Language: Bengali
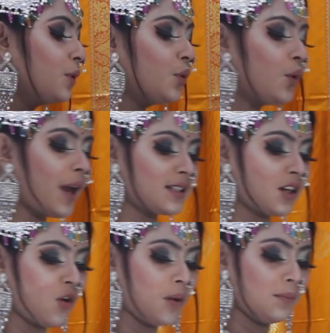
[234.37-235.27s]
ব্লুর
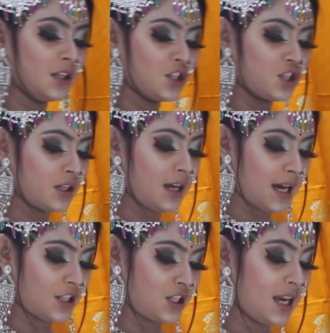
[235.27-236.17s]
একটা কম্বিনেশনে
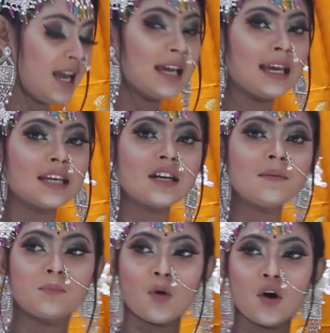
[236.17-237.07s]
আছে
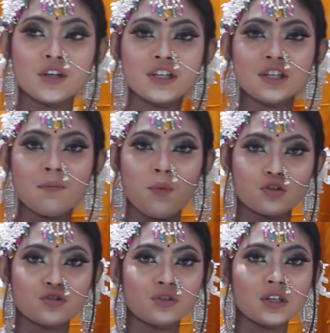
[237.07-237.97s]
এটার বডির যে
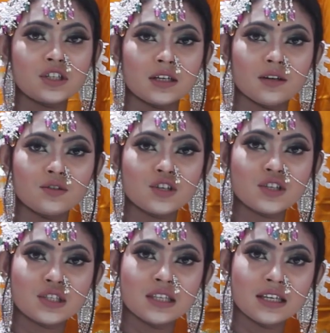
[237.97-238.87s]
পোর্শনটা সেটা হচ্ছে
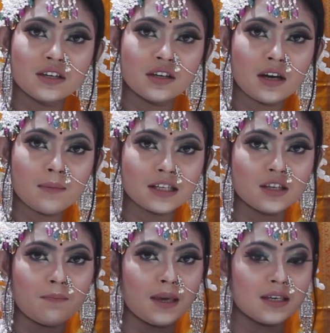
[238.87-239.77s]
সি গ্রিনের
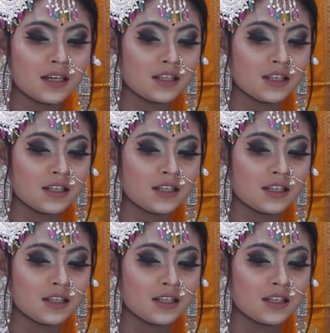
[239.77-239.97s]
মাঝে পেয়ে